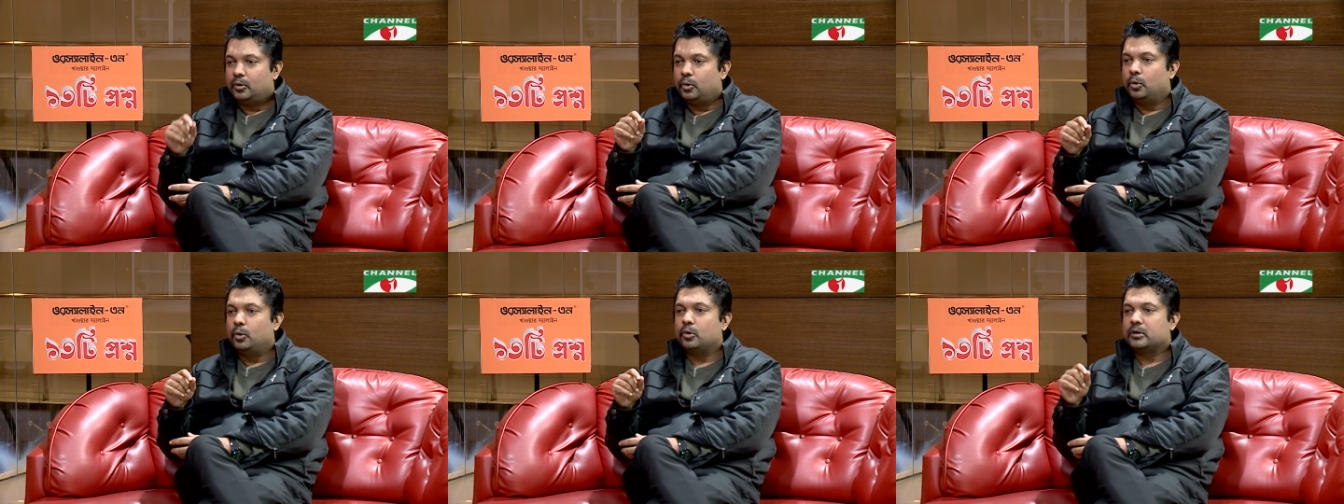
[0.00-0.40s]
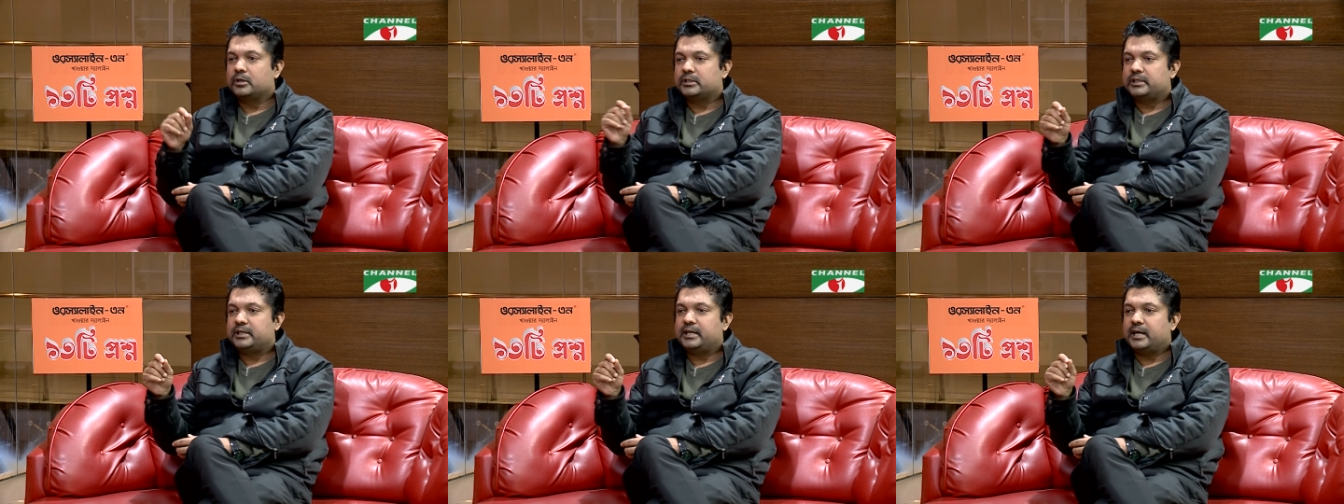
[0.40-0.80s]
লোক
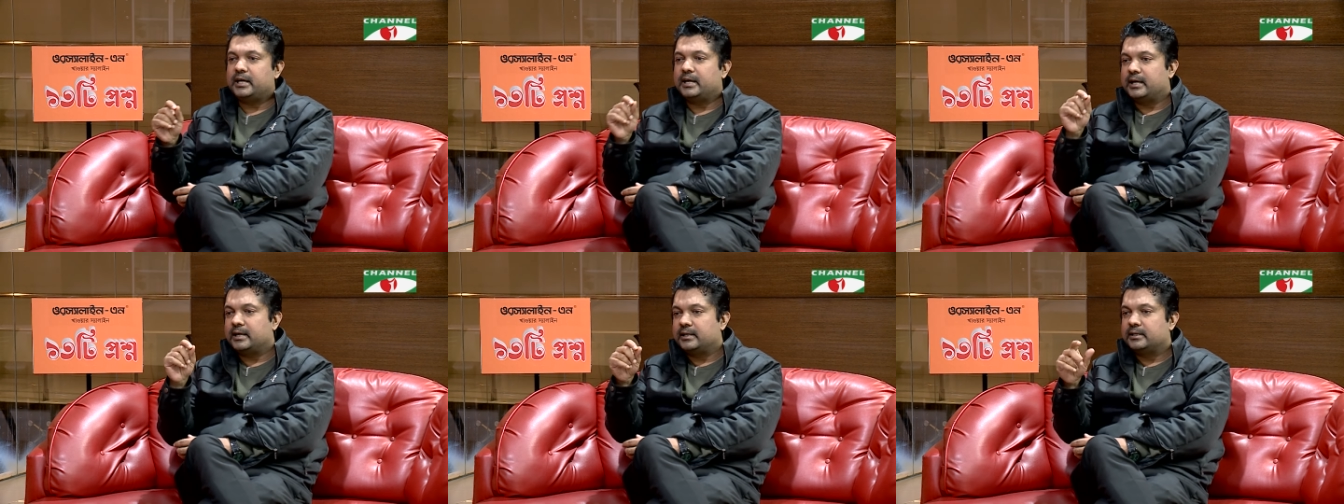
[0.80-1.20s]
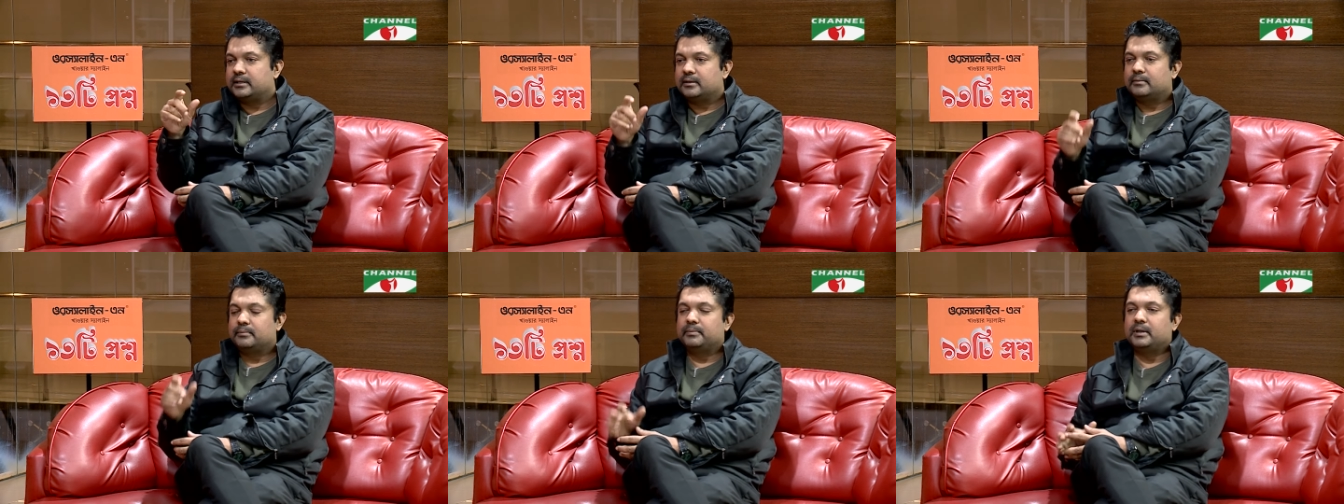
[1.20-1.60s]
ঠিকানা
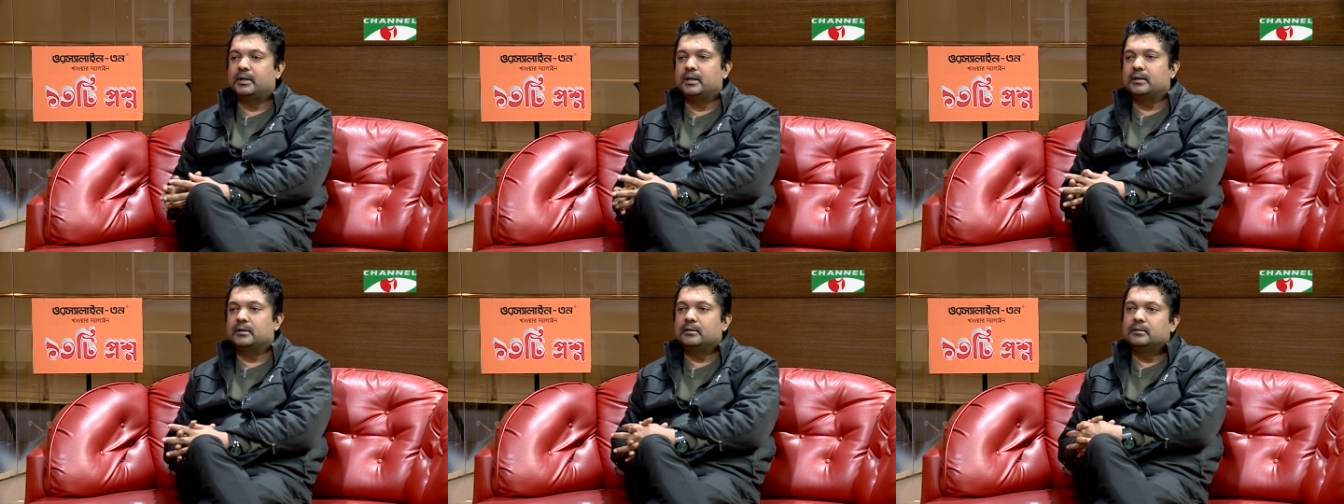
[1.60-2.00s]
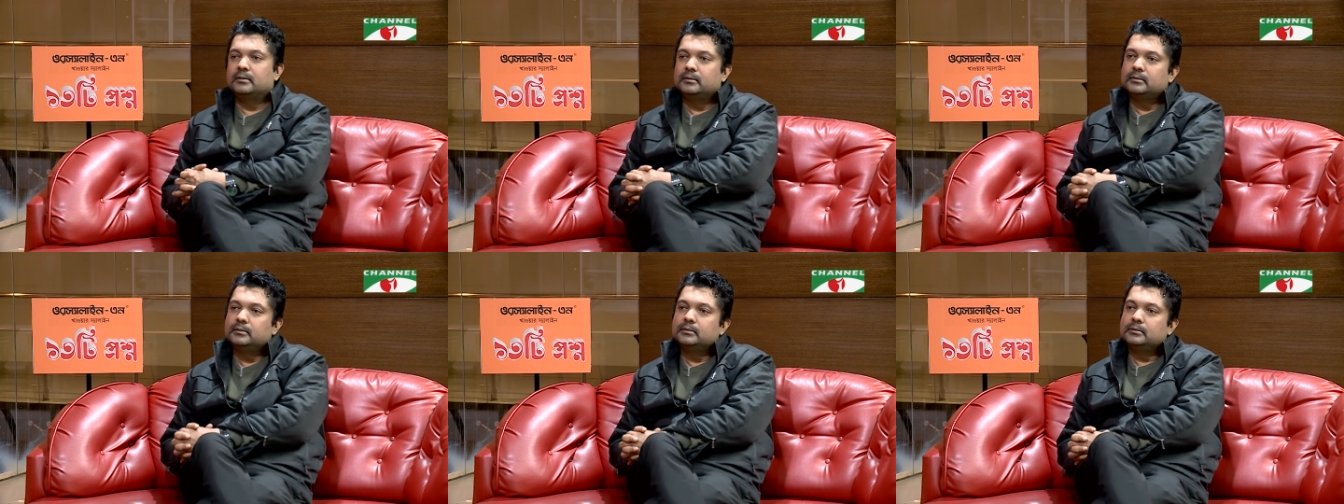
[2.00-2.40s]
বা
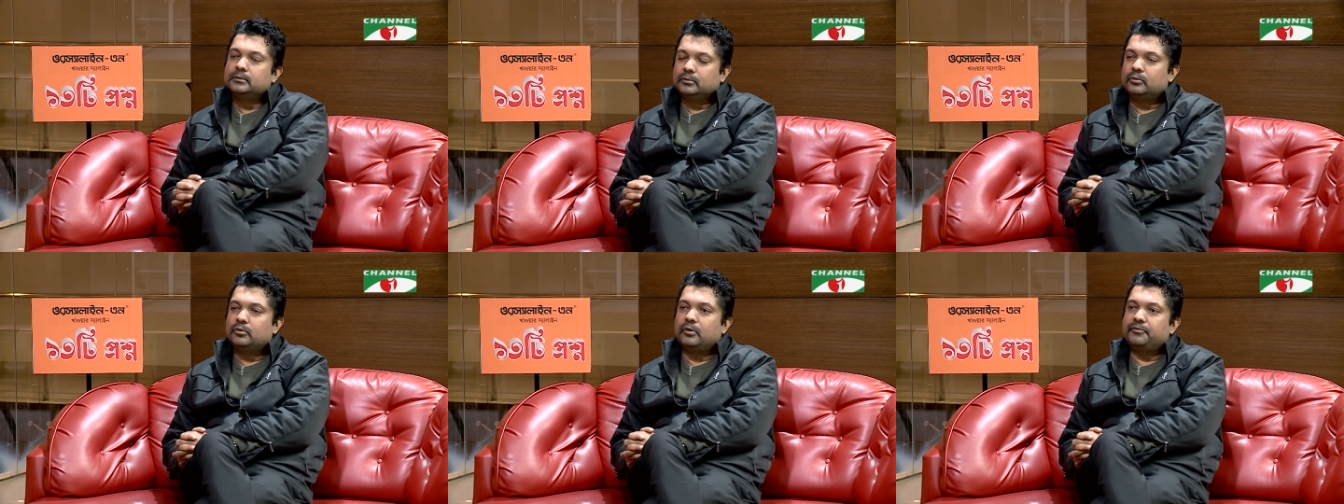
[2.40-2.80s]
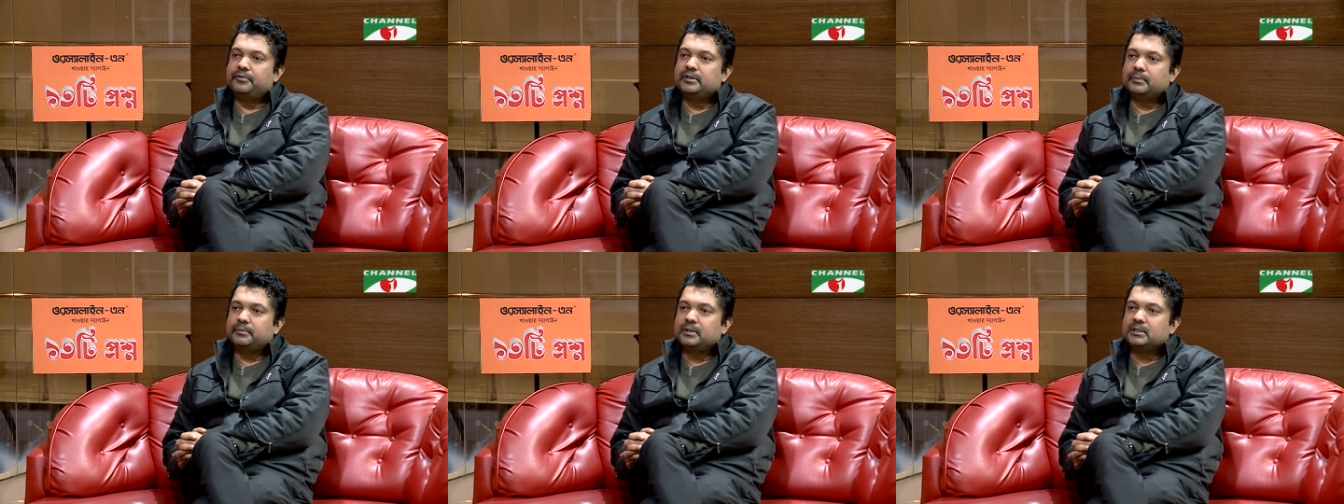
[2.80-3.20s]
কোনো
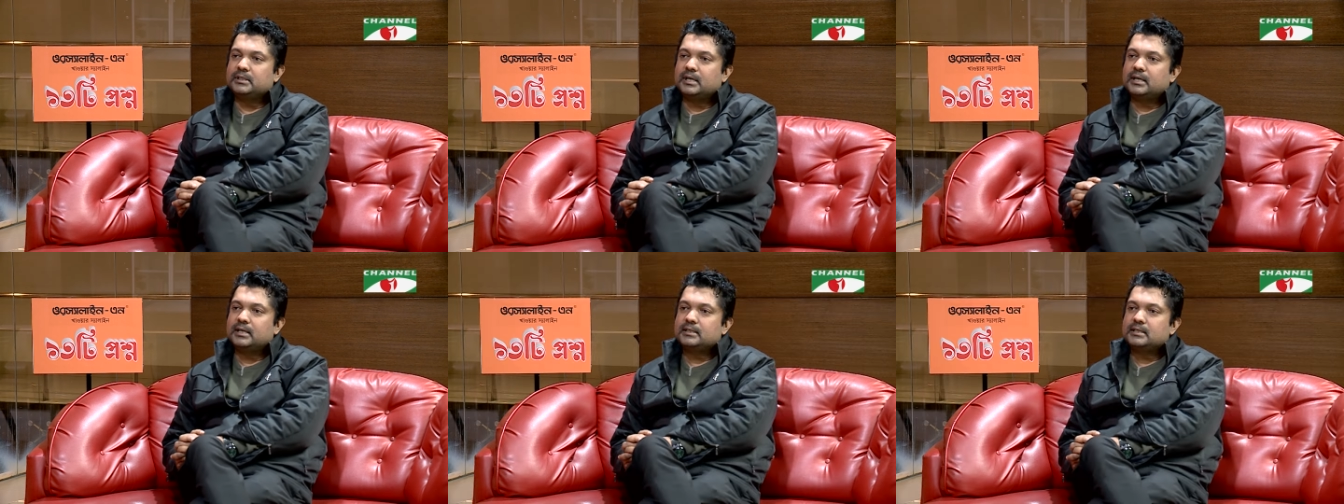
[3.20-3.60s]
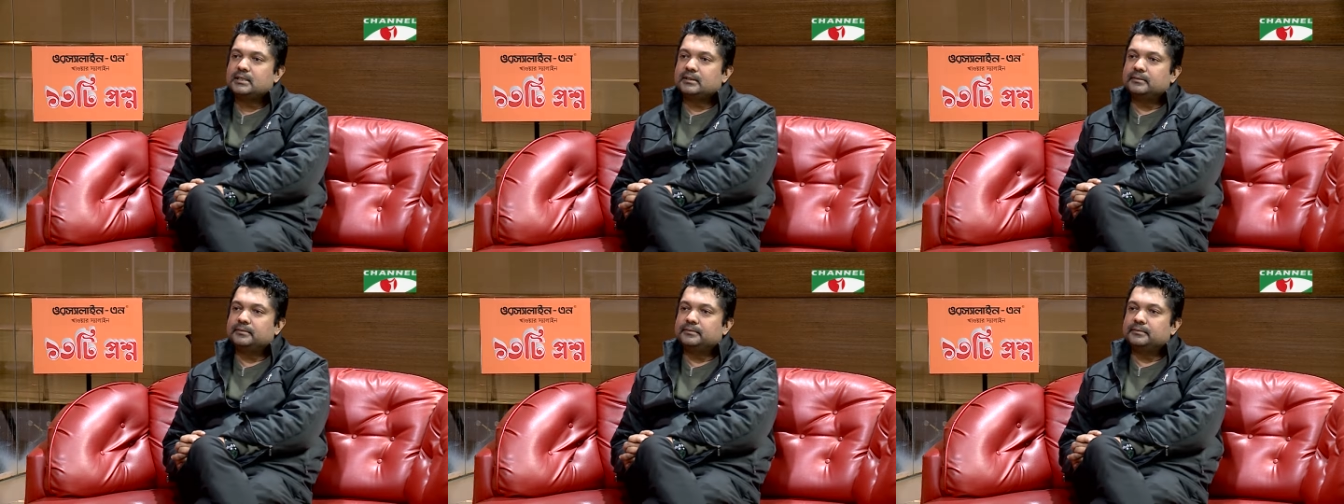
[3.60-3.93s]
অফিস আপনার জানা আছে